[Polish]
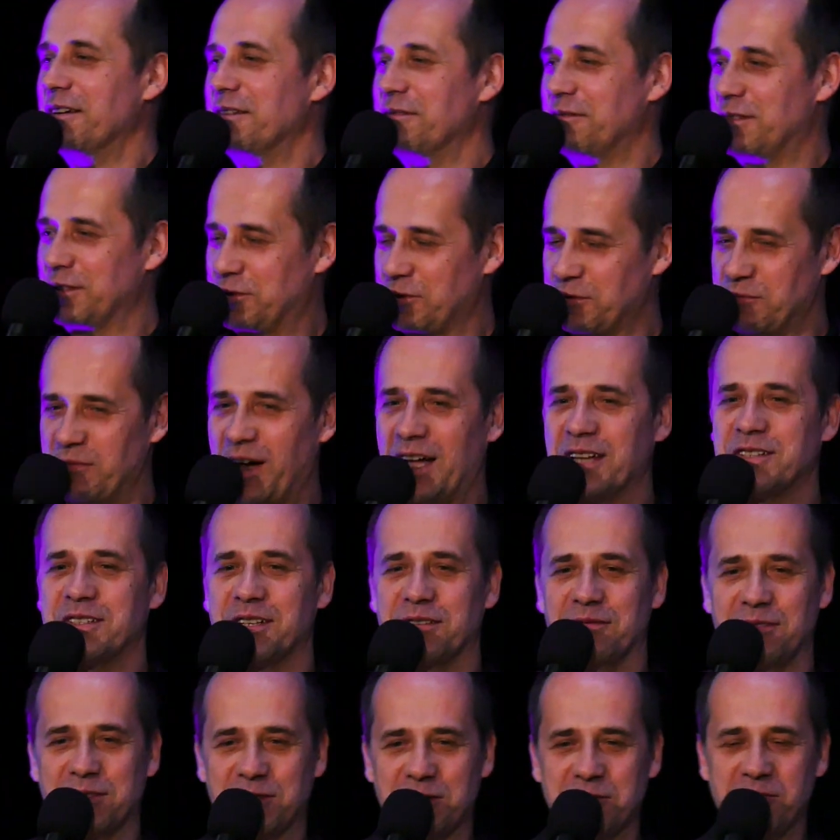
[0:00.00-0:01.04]
wytłumaczę,
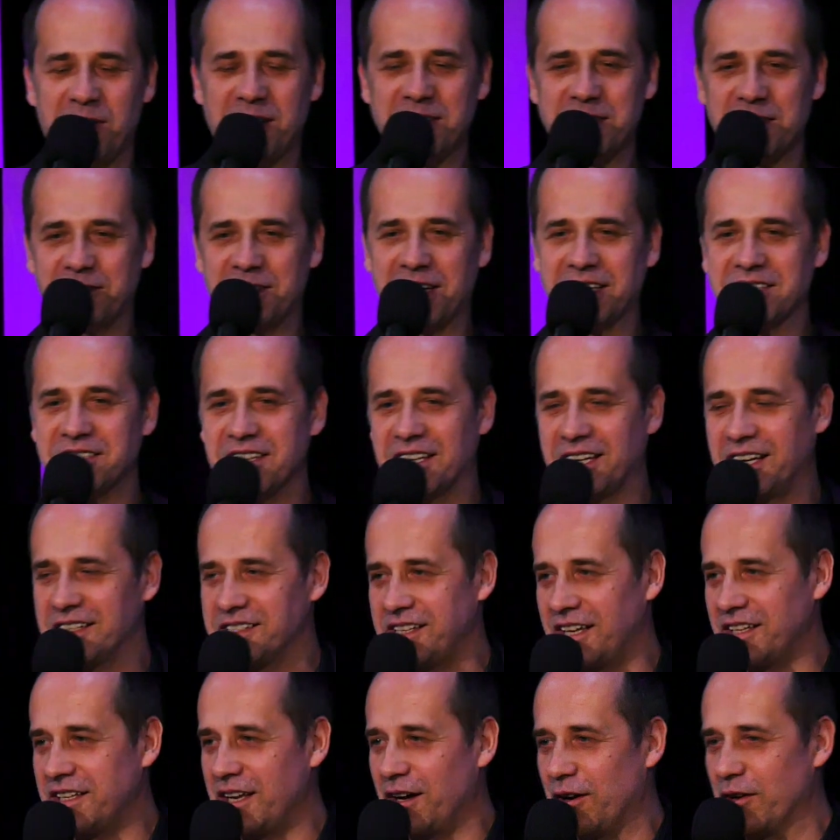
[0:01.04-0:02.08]
wytłumaczę w trakcie
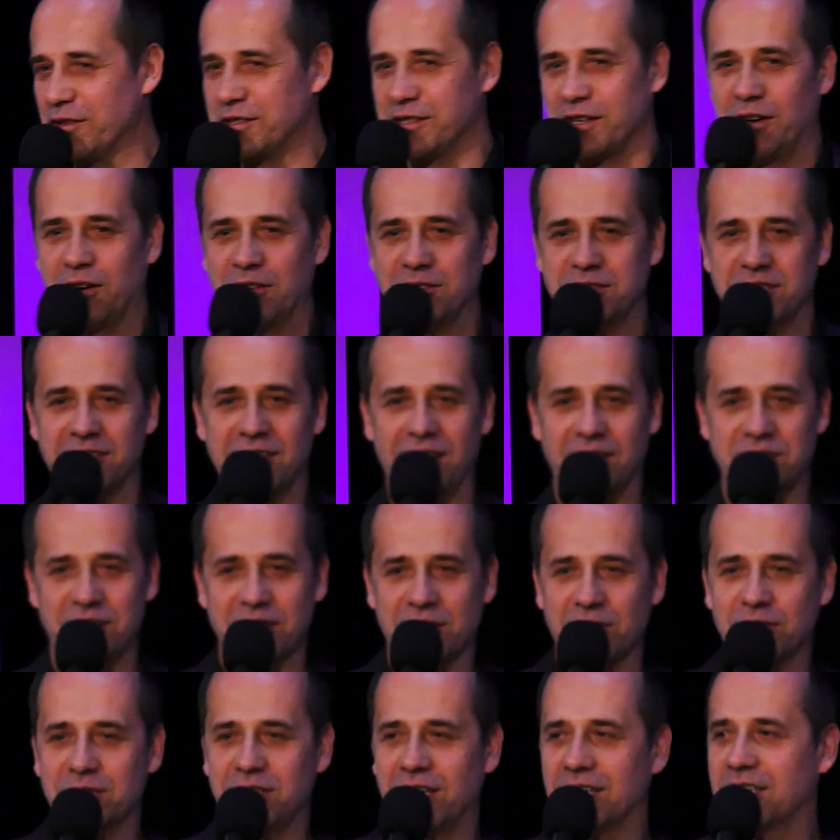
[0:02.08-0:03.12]
kazania o co chodzi,
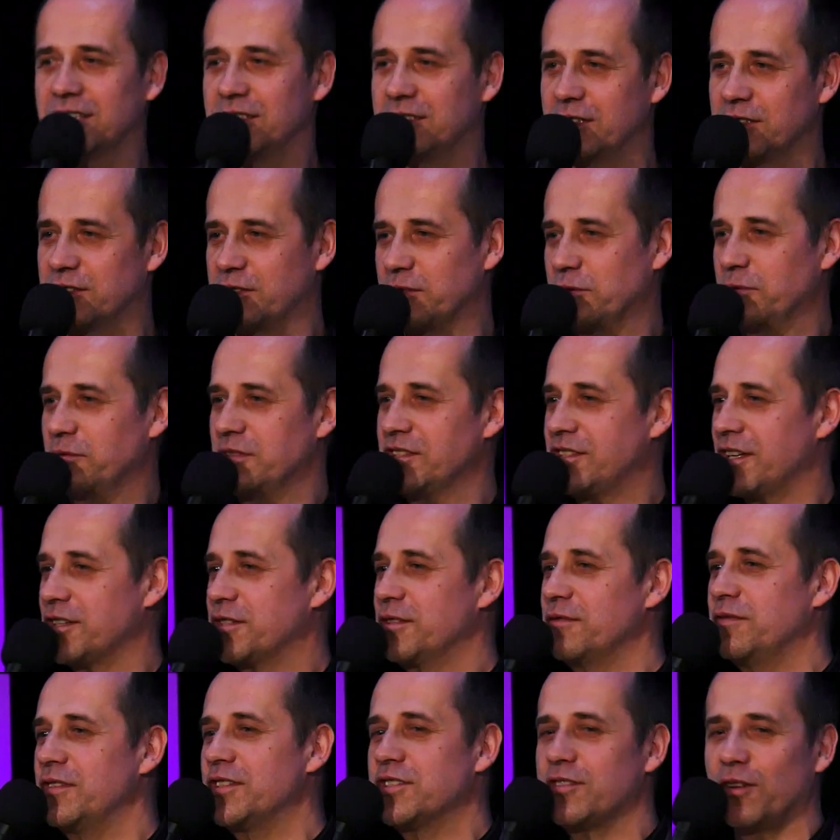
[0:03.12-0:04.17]
dlaczego taki tytuł. I
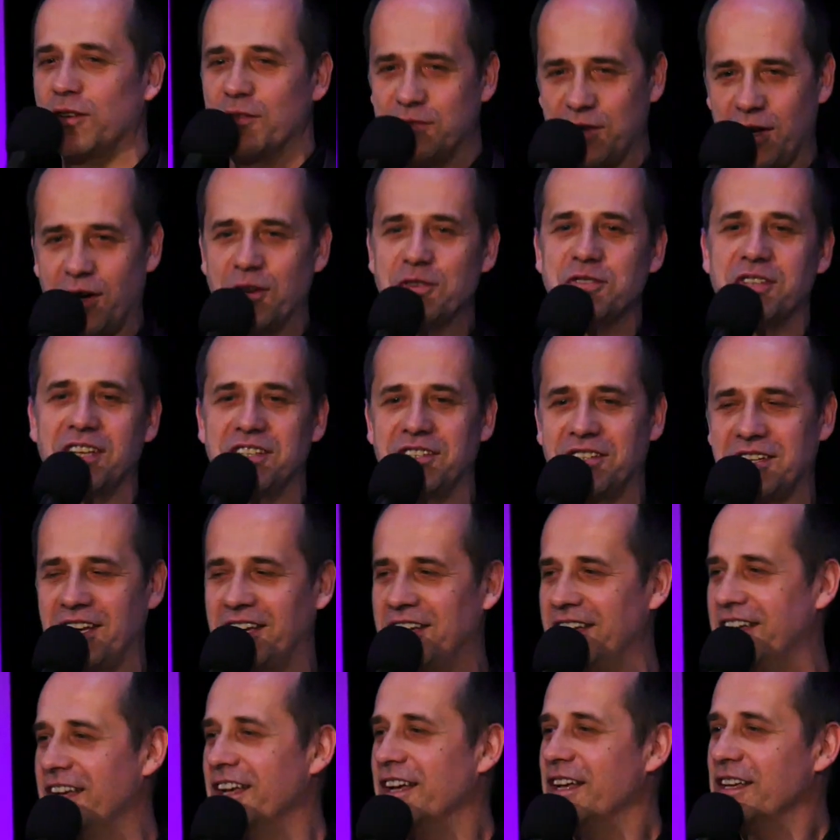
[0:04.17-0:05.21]
rzeczywiście on wiąże się
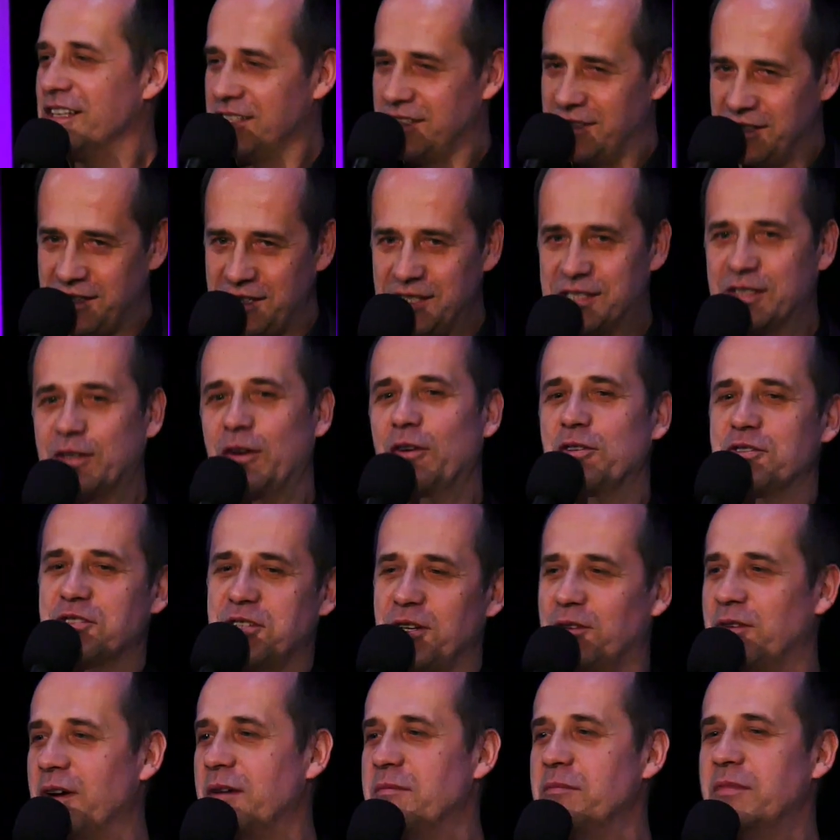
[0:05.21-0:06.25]
i z
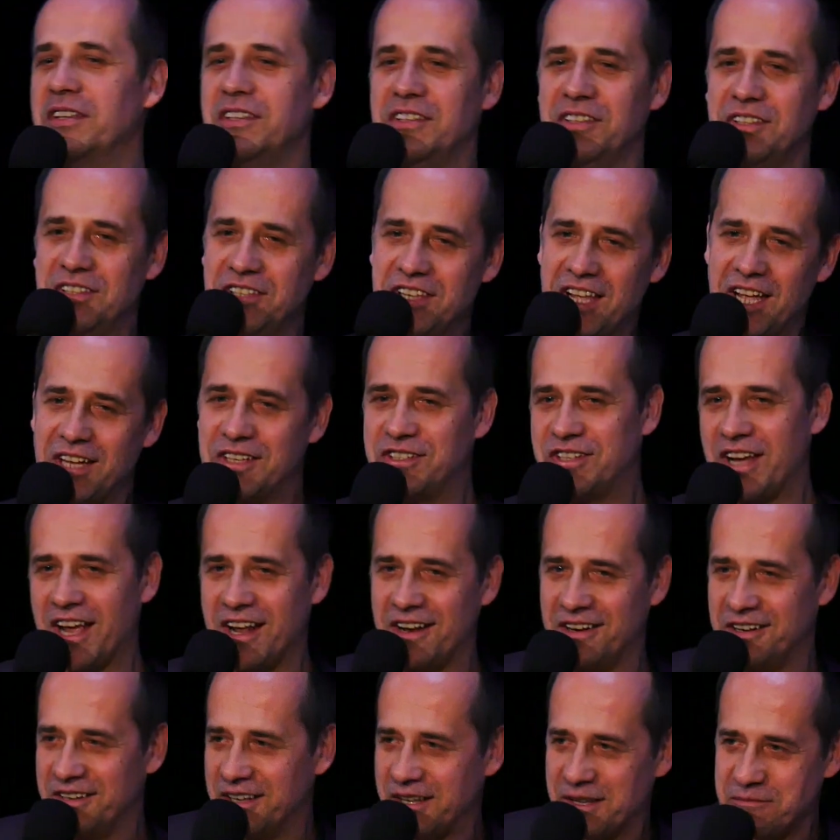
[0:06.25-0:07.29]
Kościołem
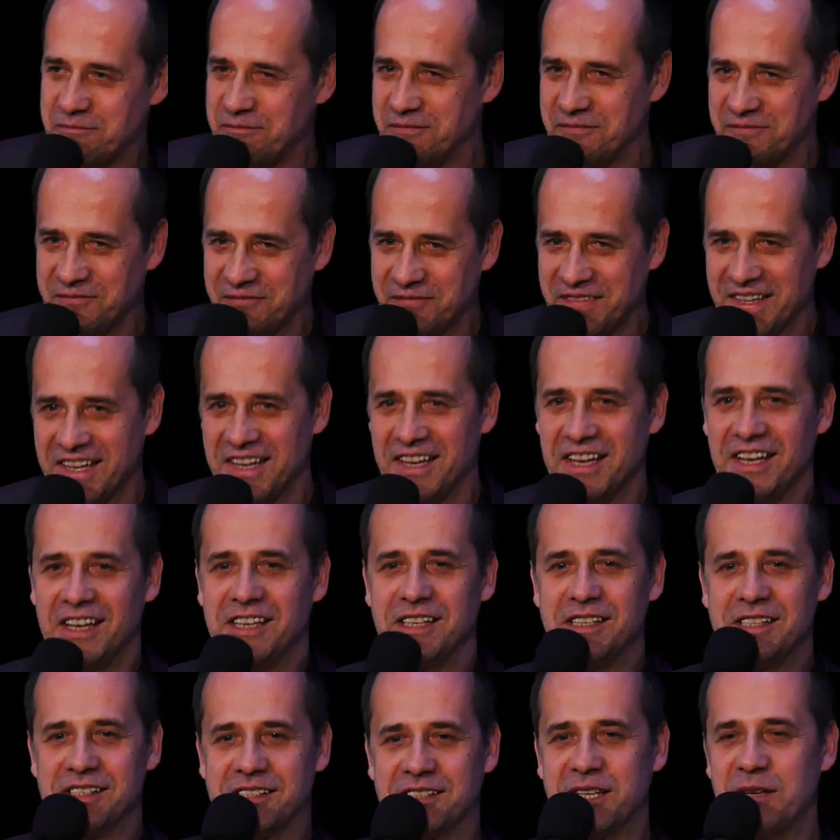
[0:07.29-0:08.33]
niedzielnym,
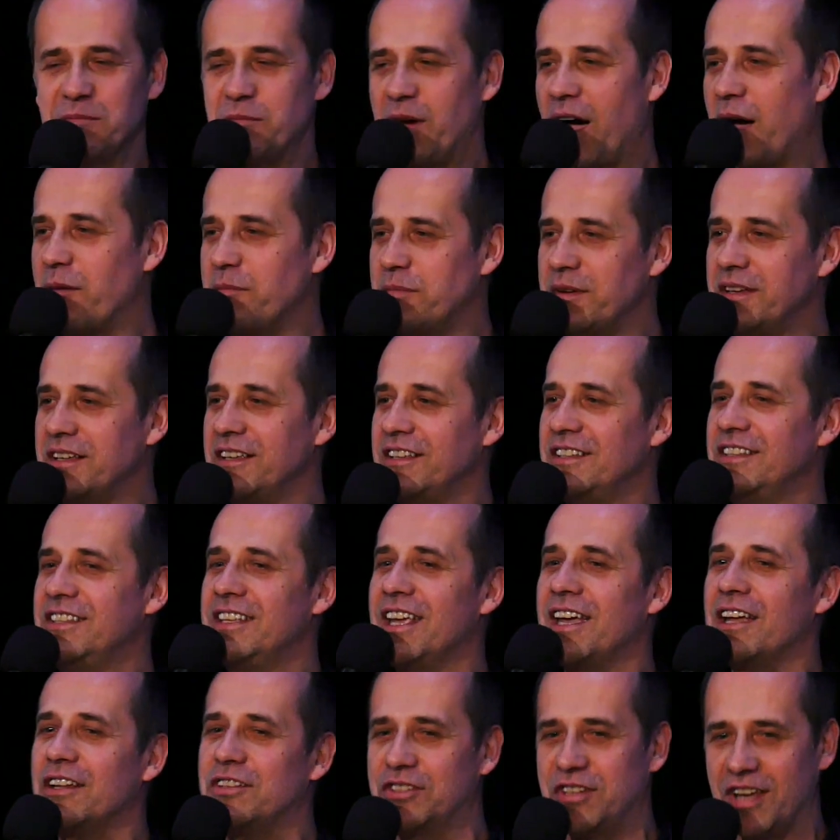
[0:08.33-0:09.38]
i z tym, aby
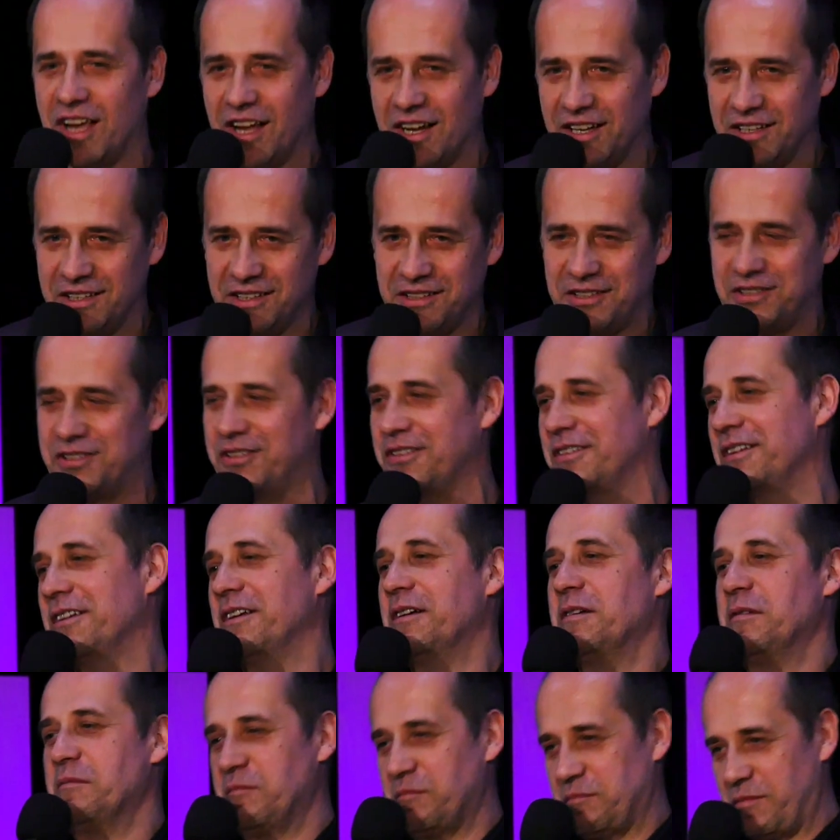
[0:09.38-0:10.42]
nie dzielić
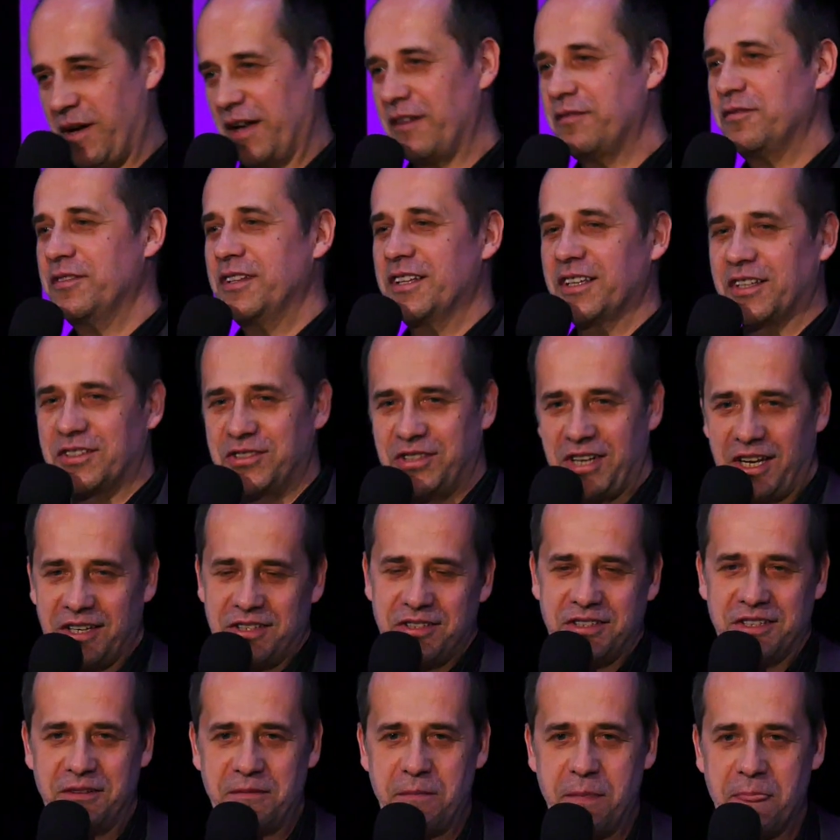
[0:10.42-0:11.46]
pewnych
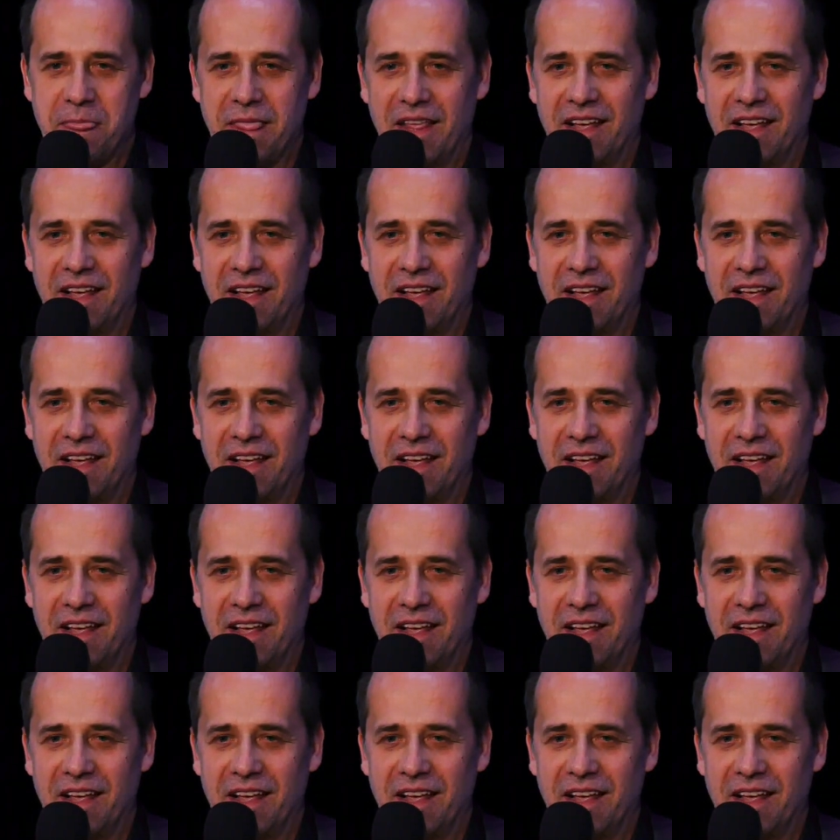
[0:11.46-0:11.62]
rzeczy